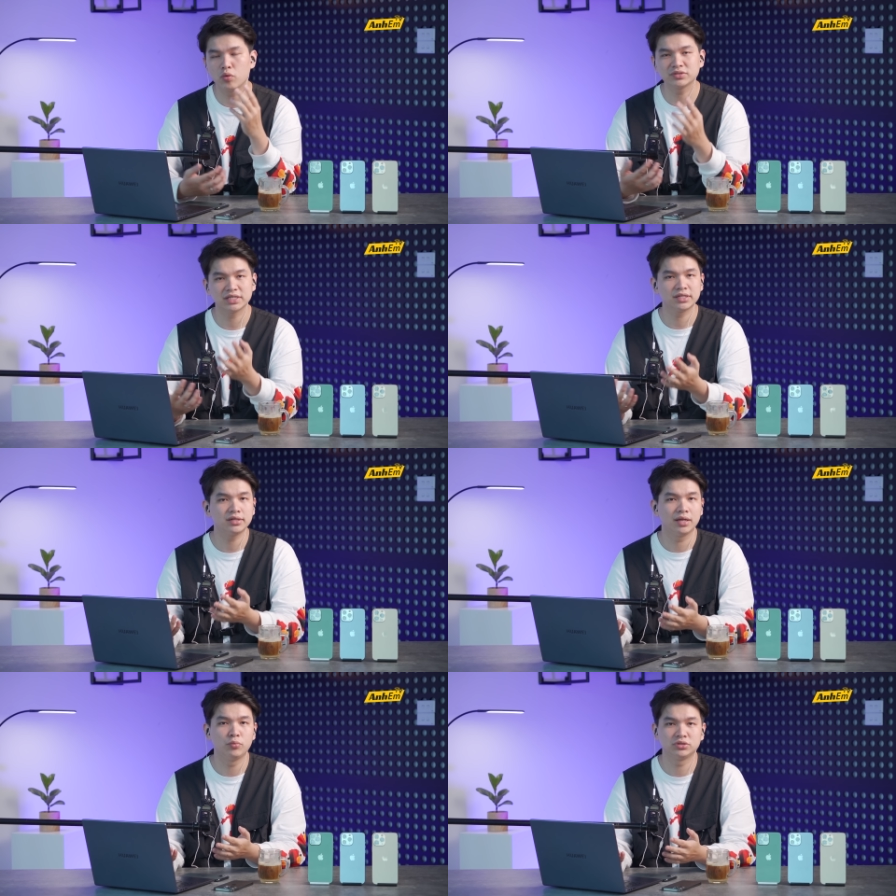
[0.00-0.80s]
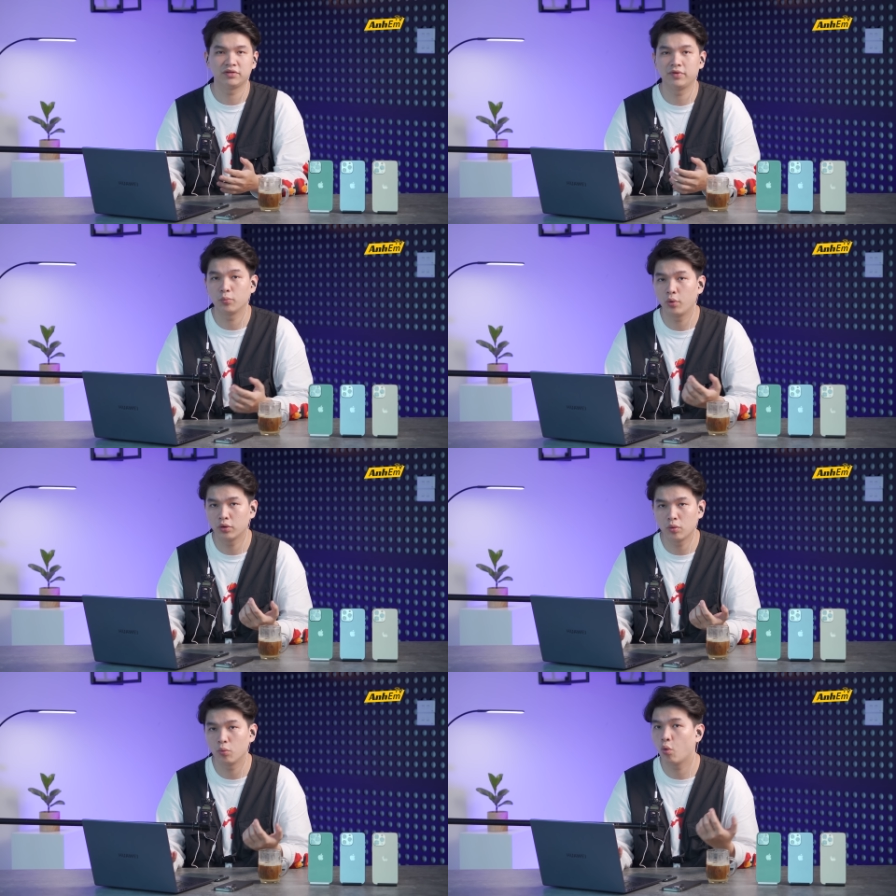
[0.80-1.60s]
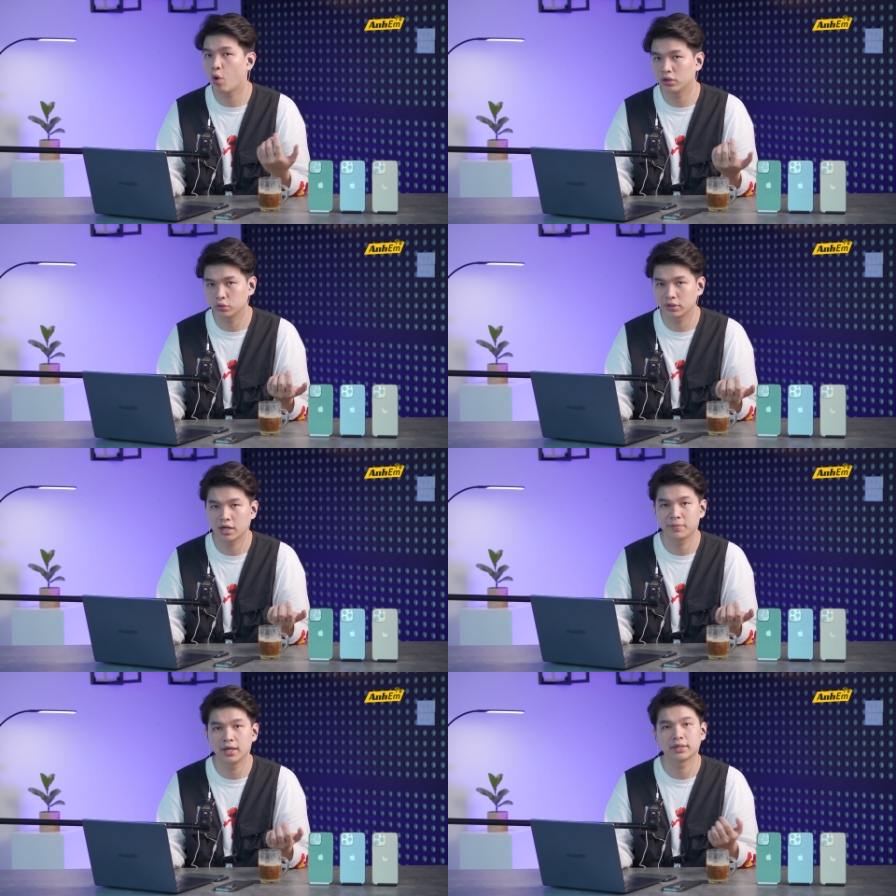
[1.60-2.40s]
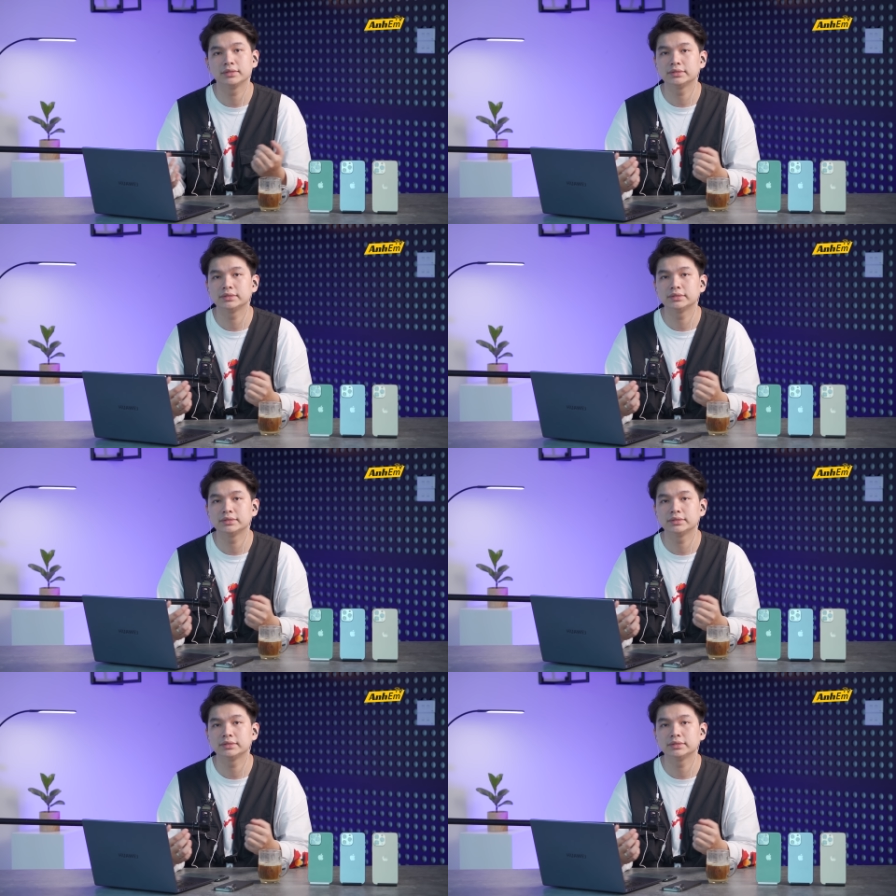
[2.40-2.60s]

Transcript: cũng sẽ dẫn đến một sản phẩm cuối cùng hoàn toàn khác biệt.